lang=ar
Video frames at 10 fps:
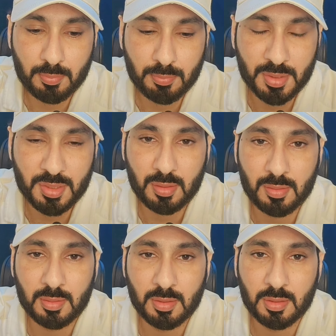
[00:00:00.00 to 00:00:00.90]
بدا
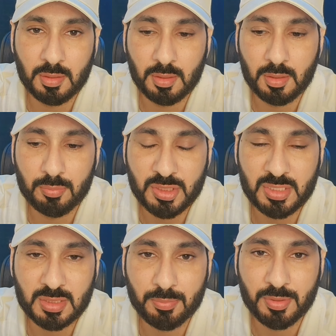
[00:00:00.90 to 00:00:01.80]

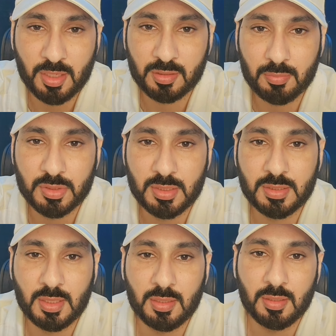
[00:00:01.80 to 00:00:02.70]
المسلسل بدايه
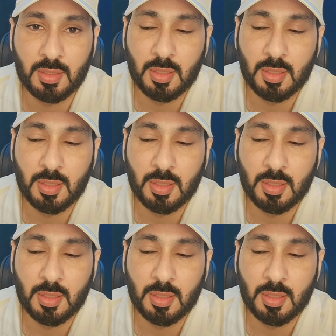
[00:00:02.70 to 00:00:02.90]
المسلسل